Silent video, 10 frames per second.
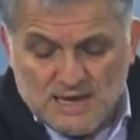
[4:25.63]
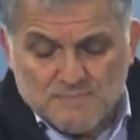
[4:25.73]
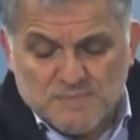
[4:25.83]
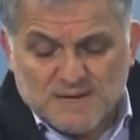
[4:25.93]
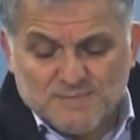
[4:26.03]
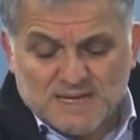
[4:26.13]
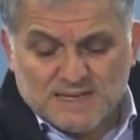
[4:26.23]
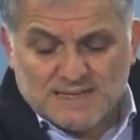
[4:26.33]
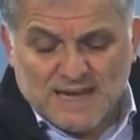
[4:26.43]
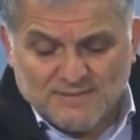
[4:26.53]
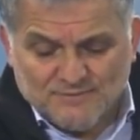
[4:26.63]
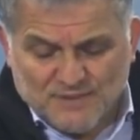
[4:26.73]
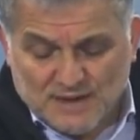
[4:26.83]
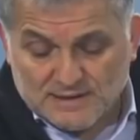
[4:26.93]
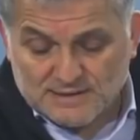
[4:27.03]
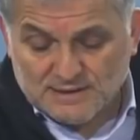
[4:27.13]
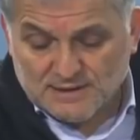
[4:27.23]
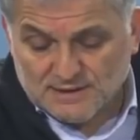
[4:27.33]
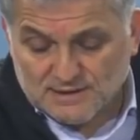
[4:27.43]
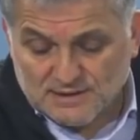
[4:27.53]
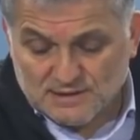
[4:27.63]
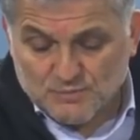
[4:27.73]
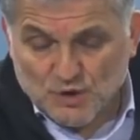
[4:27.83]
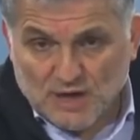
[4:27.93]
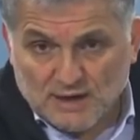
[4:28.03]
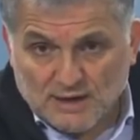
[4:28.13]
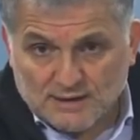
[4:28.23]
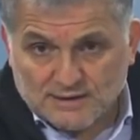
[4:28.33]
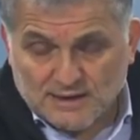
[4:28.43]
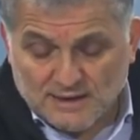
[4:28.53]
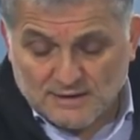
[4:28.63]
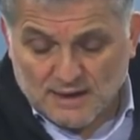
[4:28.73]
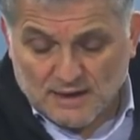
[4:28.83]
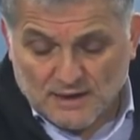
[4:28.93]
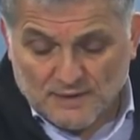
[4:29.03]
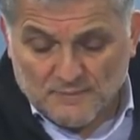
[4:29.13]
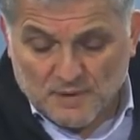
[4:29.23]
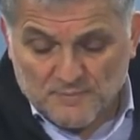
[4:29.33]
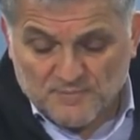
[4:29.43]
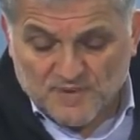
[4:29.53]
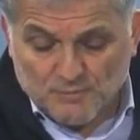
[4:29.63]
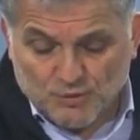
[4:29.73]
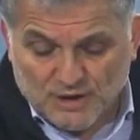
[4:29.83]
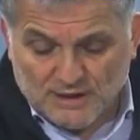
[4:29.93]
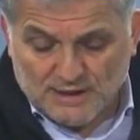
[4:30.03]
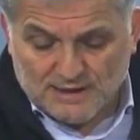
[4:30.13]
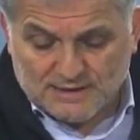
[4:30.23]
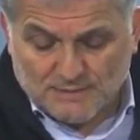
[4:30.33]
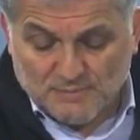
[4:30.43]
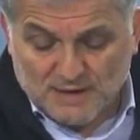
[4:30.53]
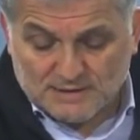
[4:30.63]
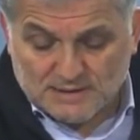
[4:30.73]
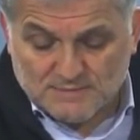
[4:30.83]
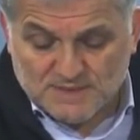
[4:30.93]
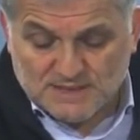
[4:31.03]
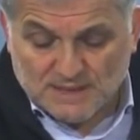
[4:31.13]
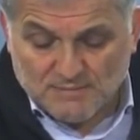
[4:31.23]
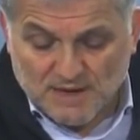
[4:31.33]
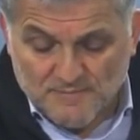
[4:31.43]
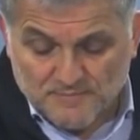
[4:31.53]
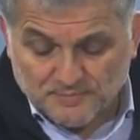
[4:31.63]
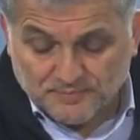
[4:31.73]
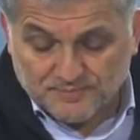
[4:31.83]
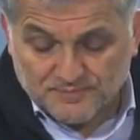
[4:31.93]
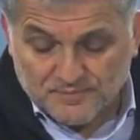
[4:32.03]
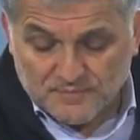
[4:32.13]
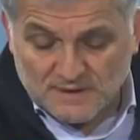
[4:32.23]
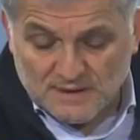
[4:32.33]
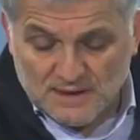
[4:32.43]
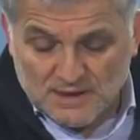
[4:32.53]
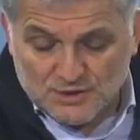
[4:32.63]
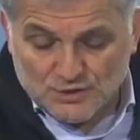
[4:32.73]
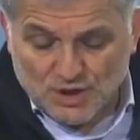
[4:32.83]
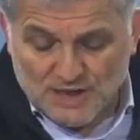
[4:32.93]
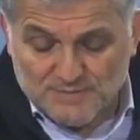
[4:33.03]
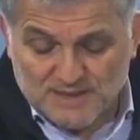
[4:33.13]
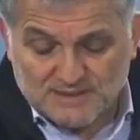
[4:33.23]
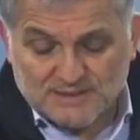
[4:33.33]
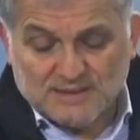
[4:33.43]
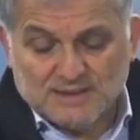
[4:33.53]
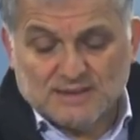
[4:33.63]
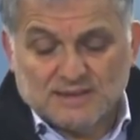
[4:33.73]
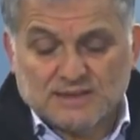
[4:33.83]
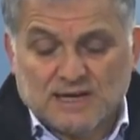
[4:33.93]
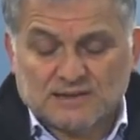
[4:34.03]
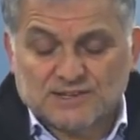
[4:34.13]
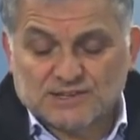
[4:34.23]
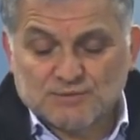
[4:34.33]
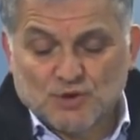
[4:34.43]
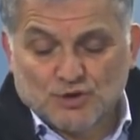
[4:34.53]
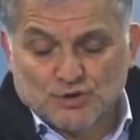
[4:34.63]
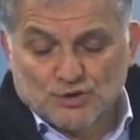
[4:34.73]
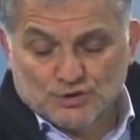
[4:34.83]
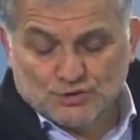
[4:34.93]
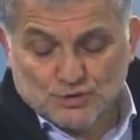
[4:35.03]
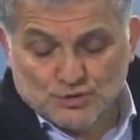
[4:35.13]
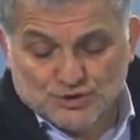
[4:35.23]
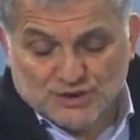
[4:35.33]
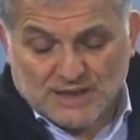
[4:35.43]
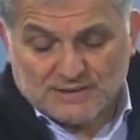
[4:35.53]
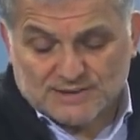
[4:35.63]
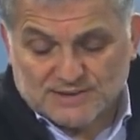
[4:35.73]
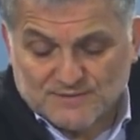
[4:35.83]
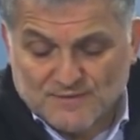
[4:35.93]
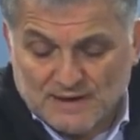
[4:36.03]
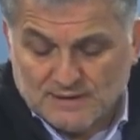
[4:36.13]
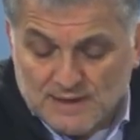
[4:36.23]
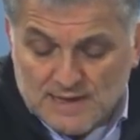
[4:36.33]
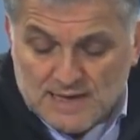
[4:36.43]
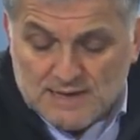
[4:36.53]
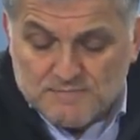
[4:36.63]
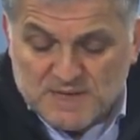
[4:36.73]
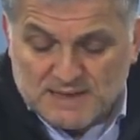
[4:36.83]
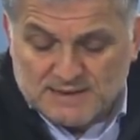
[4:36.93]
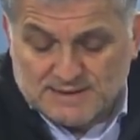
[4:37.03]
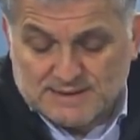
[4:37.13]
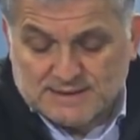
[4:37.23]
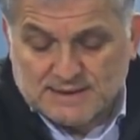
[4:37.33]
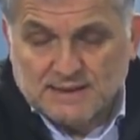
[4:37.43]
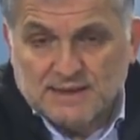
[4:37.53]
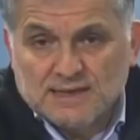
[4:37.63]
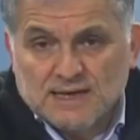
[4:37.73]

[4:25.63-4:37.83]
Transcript: Birbirinden farklı e, mülakatlar ve buralarda baktığımız zaman şöyle bir yaklaşım görüyoruz. Üç yaklaşım var. Birincisi